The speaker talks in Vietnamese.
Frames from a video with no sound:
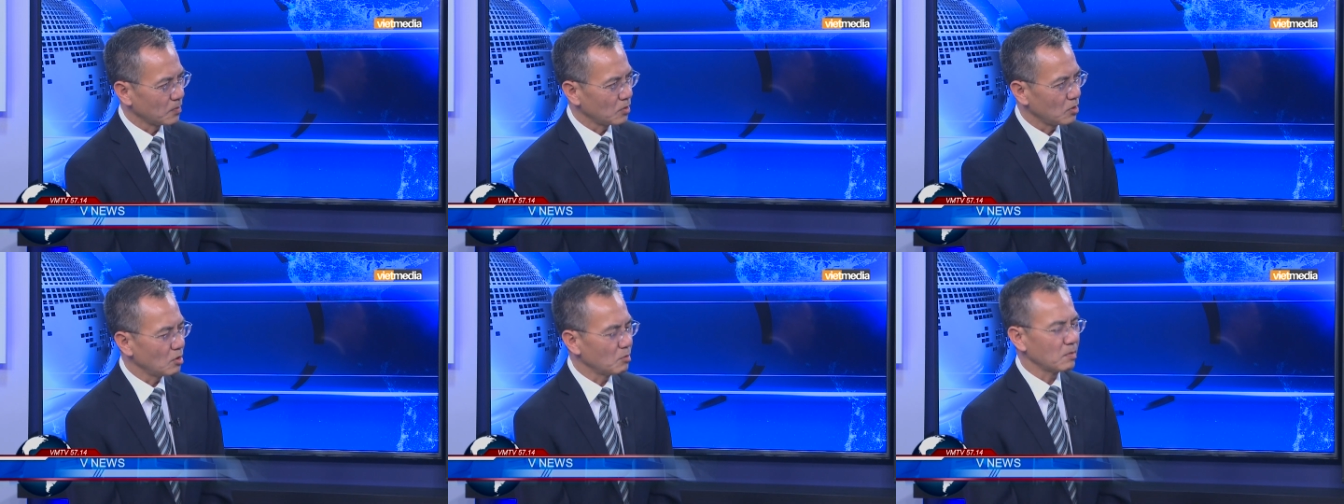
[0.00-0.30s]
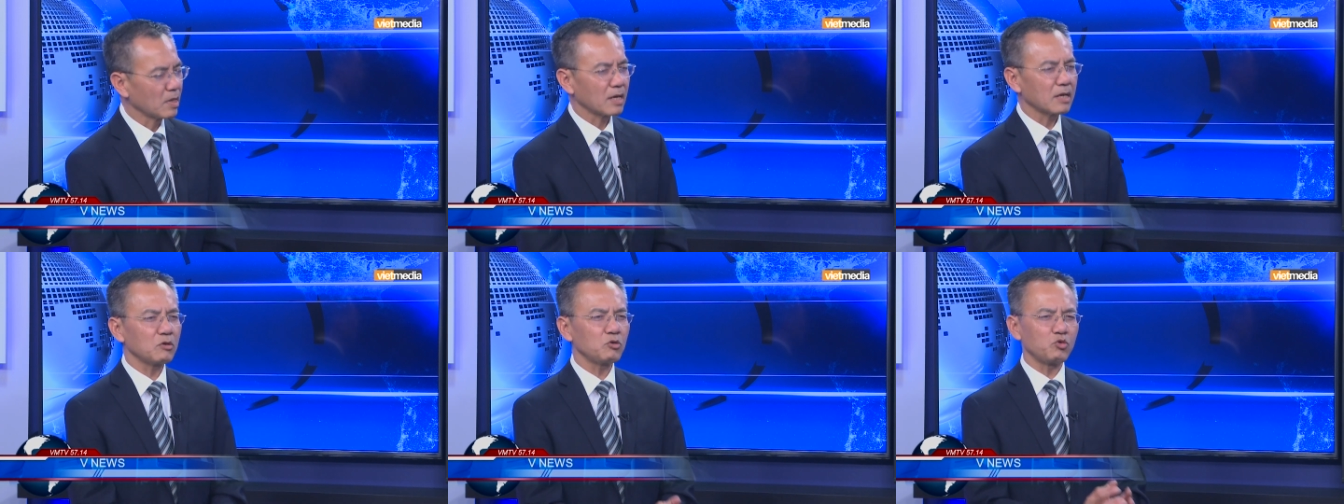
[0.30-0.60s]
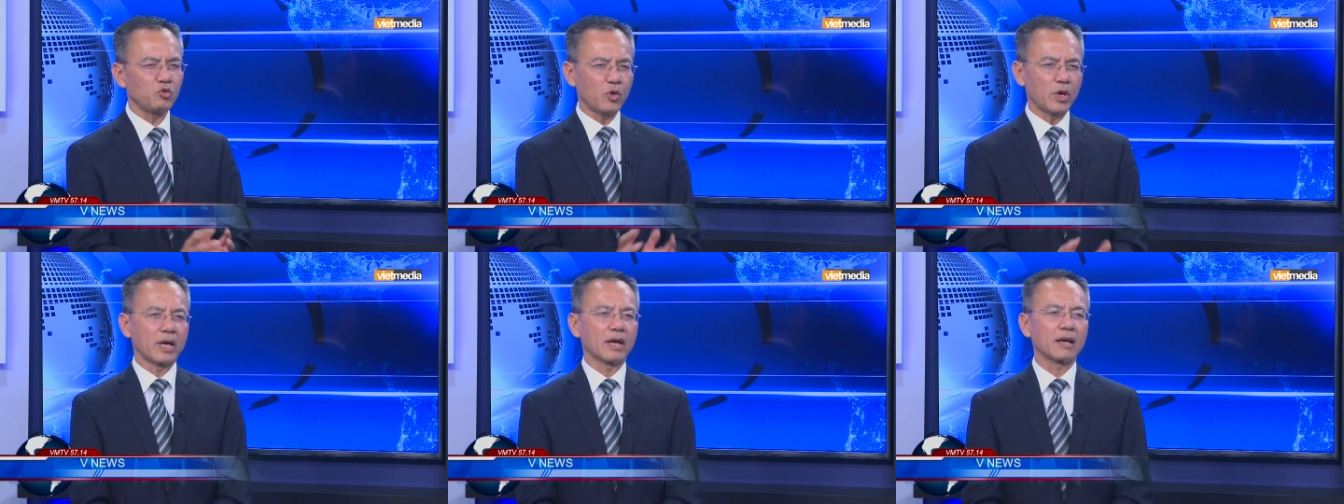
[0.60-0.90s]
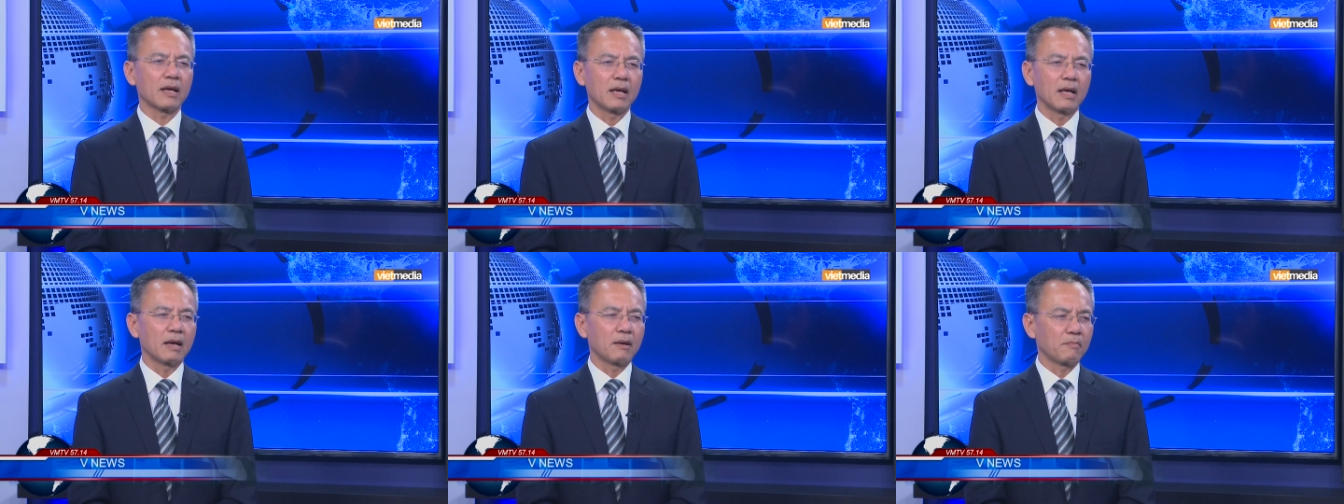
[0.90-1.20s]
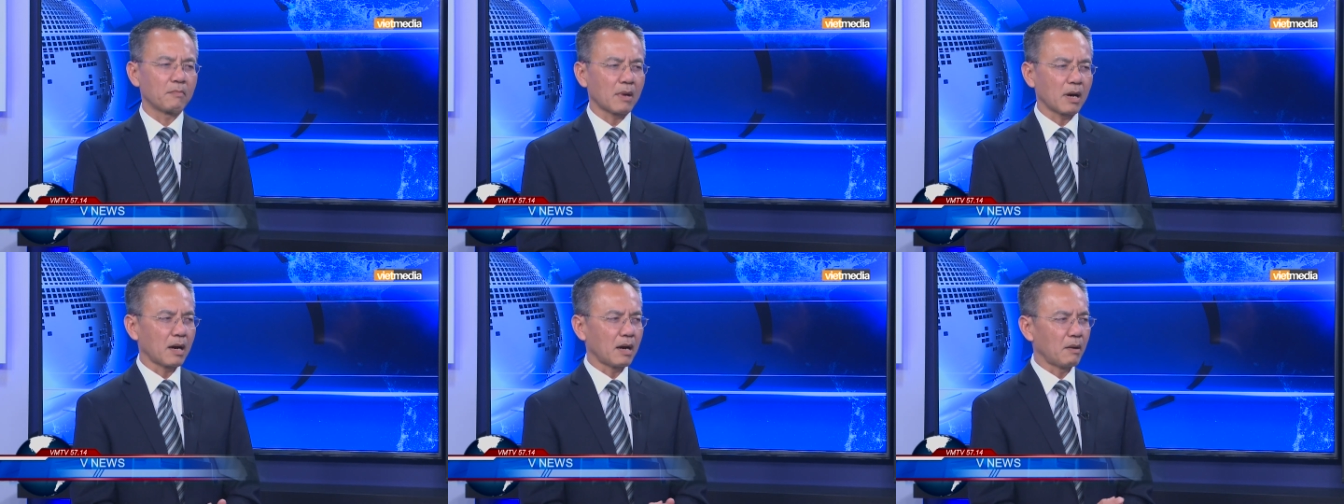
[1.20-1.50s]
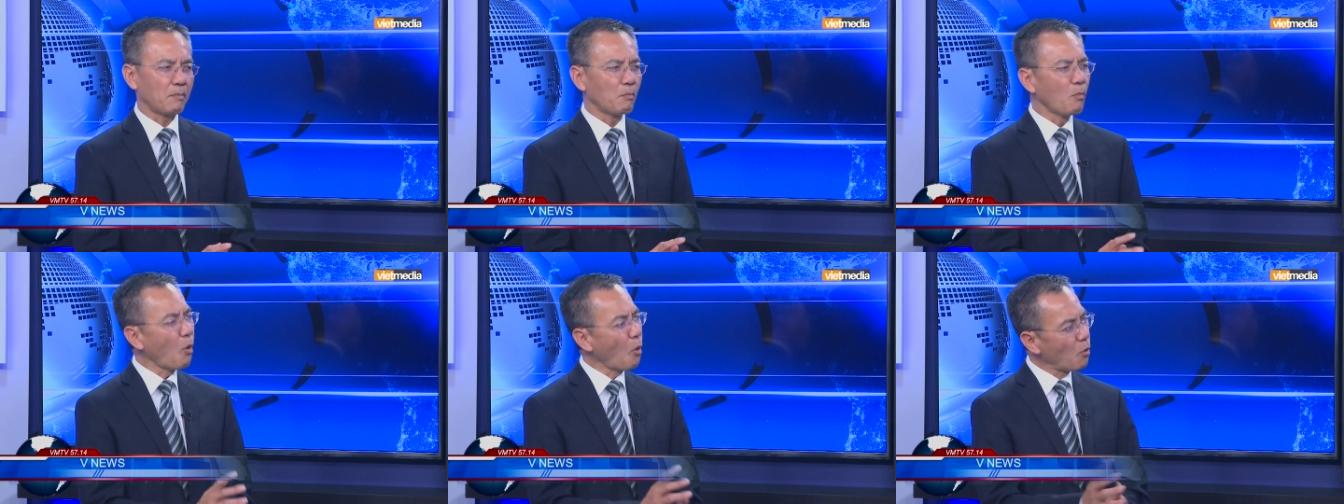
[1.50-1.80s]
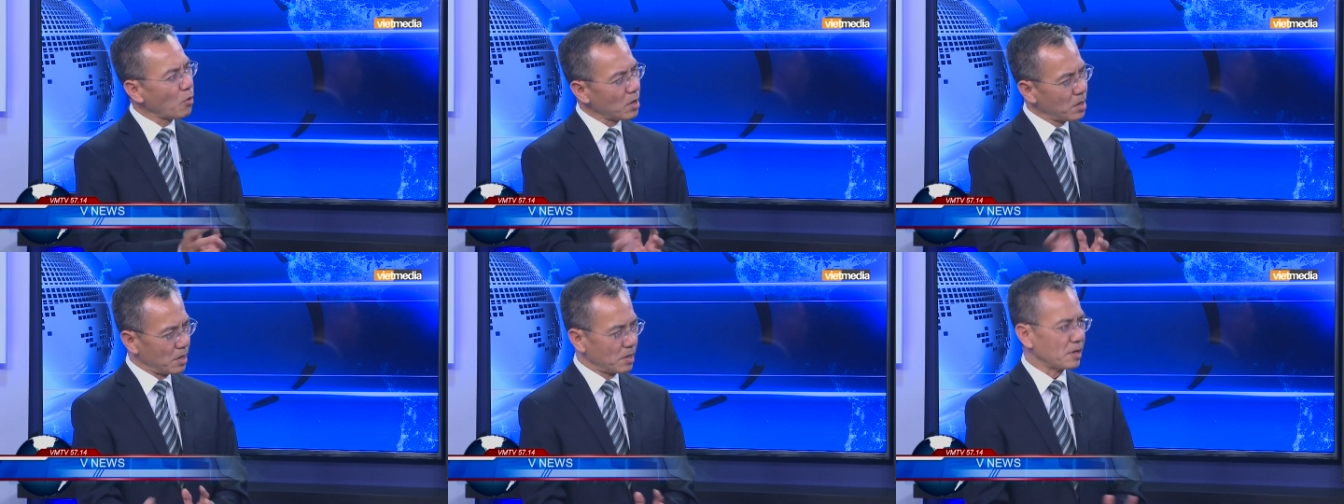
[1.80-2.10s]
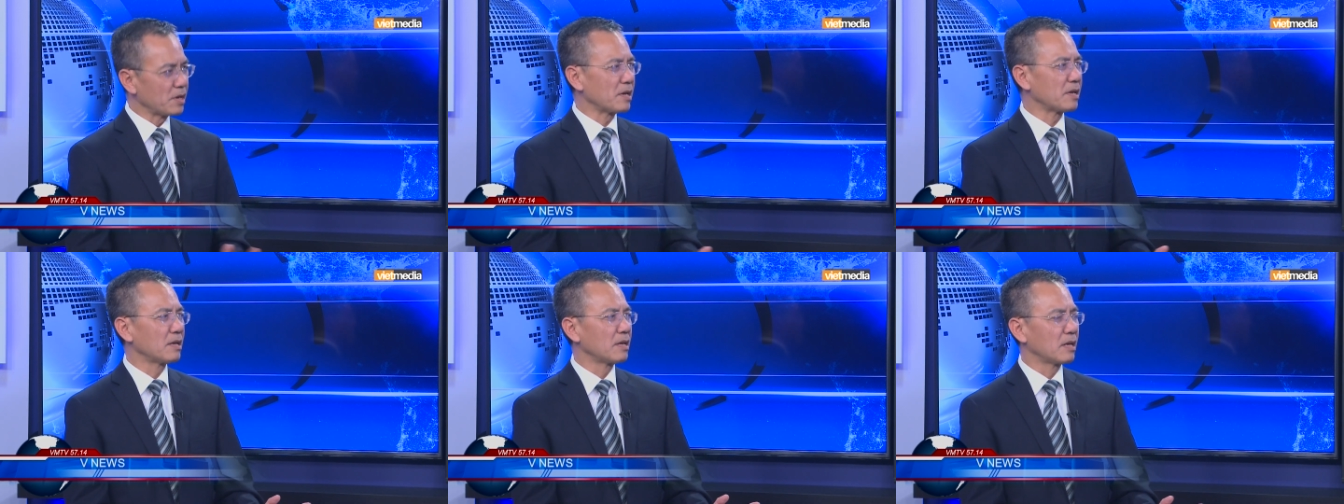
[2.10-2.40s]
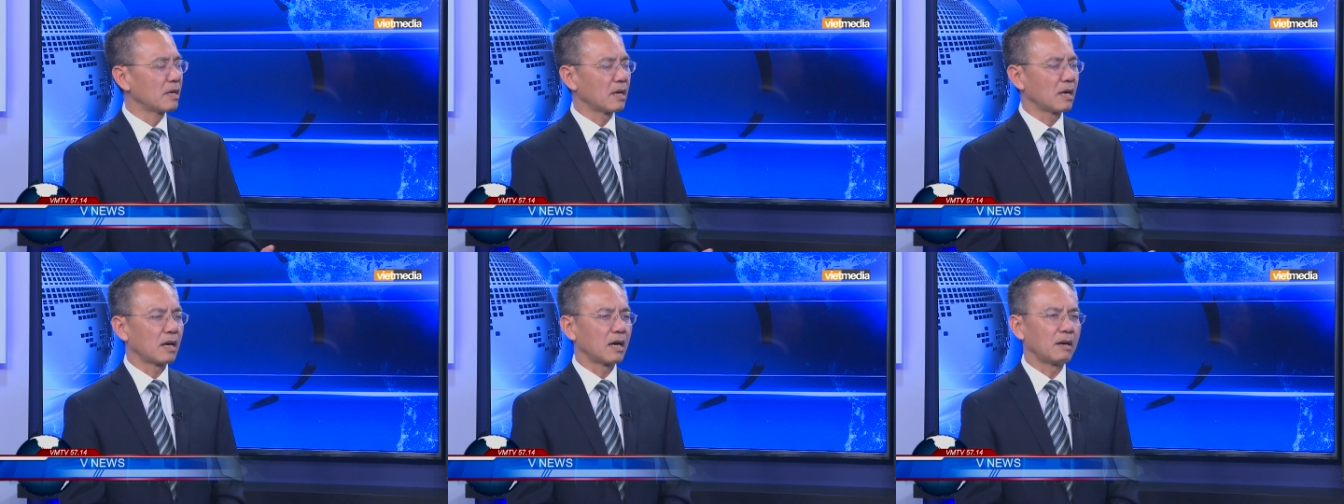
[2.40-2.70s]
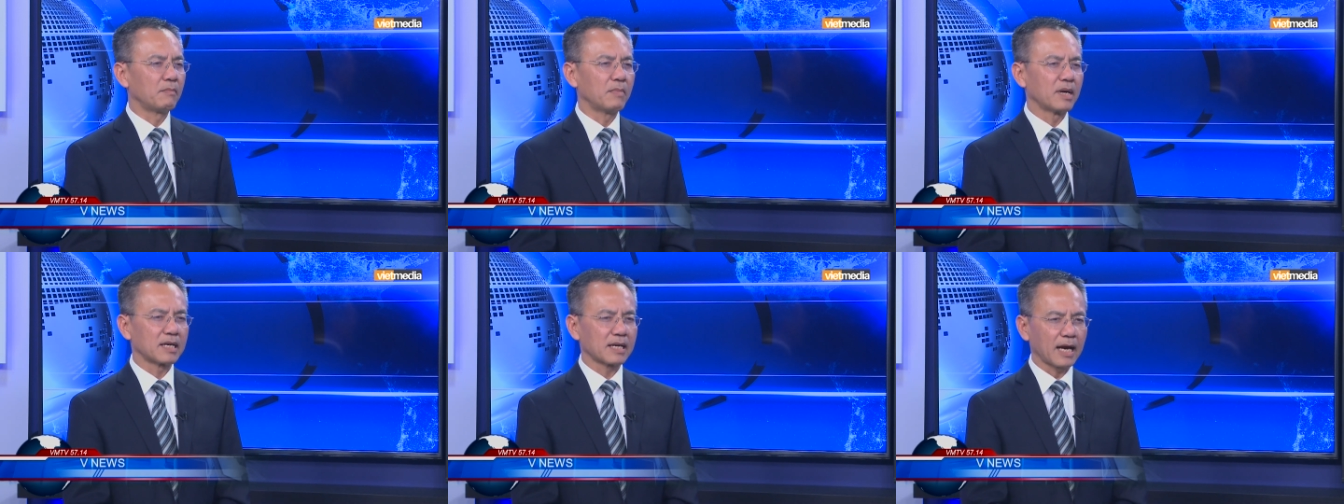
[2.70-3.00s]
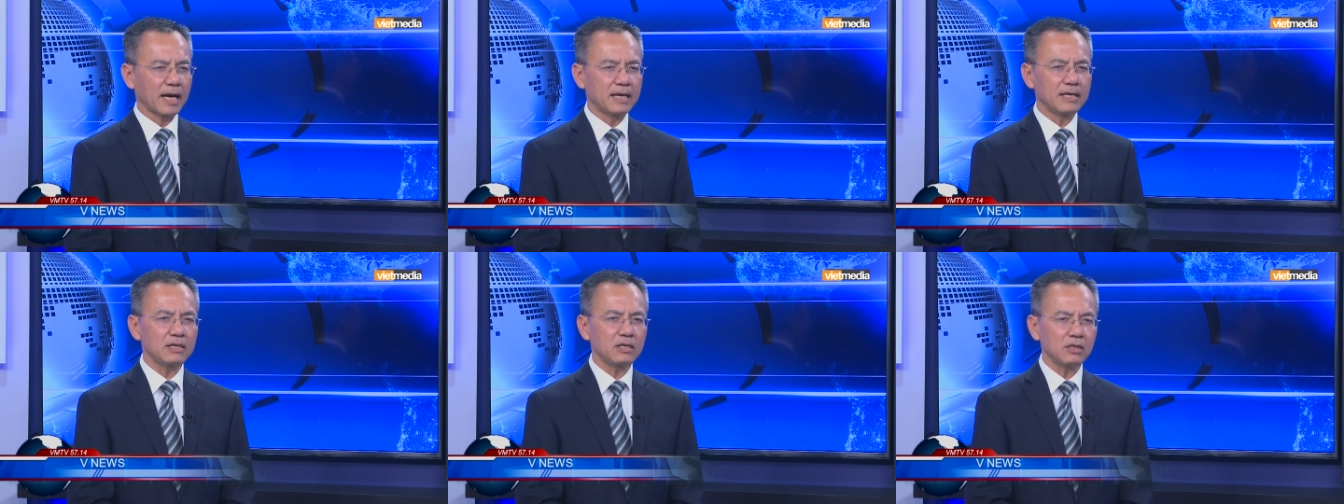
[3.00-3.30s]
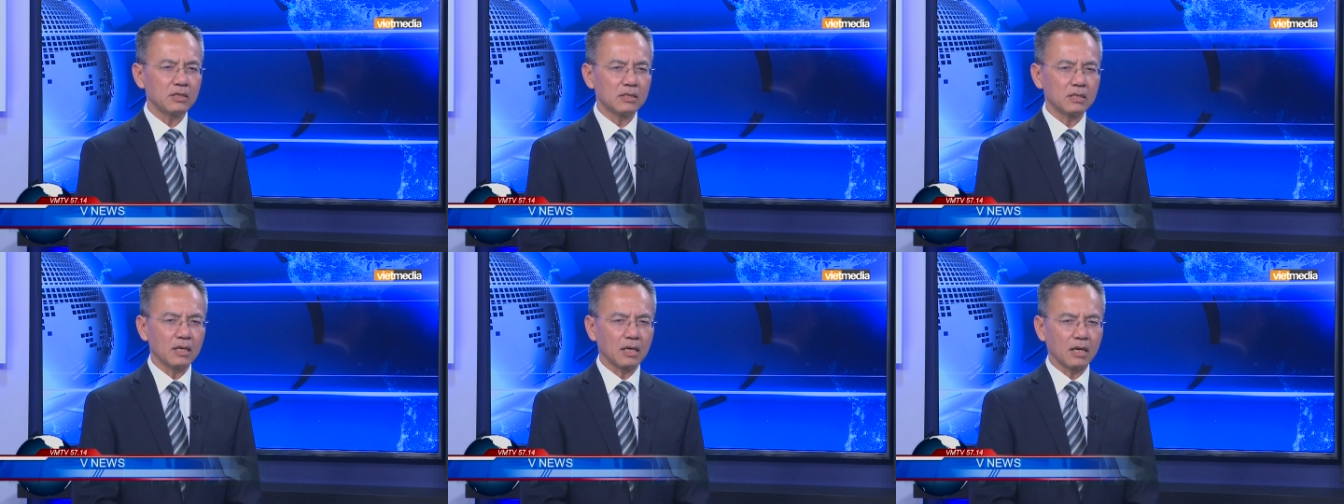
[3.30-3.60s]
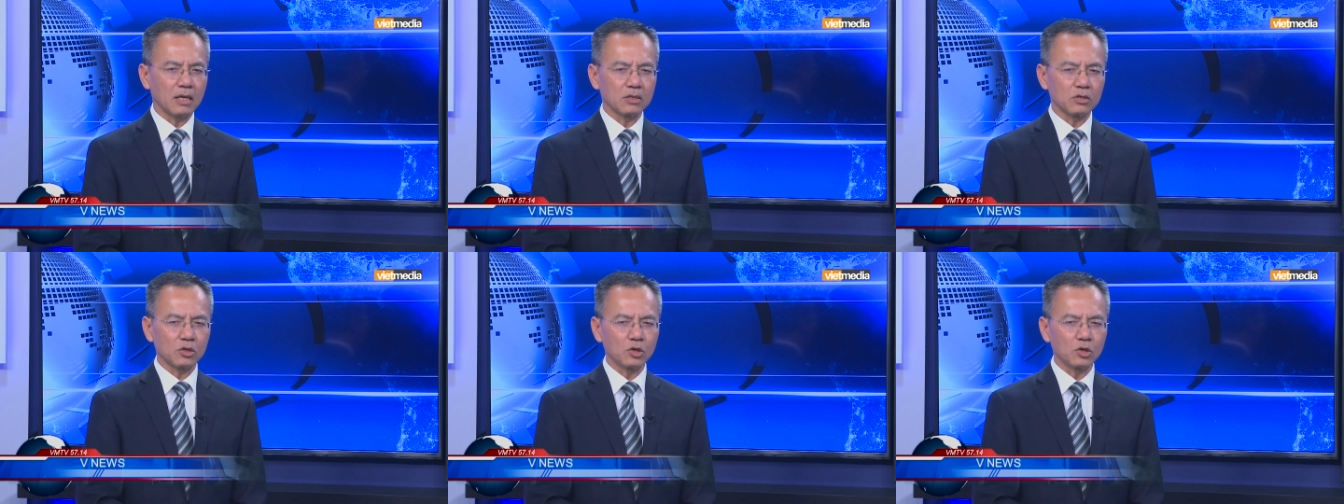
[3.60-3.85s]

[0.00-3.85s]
nhưng mà cái ừ. chuyện mà buôn người Ờ, mình thấy ờ,